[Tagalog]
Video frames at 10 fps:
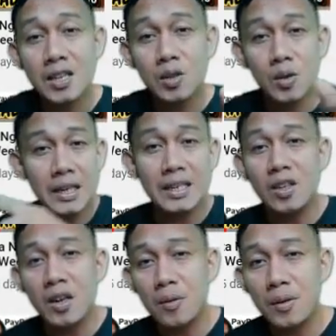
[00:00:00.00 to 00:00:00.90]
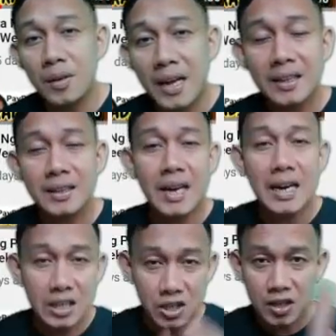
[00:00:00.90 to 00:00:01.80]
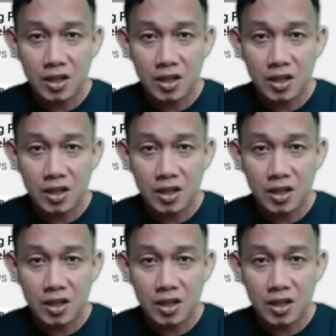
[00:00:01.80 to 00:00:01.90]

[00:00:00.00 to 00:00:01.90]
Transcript: So i-click nyo na po yung like at i-share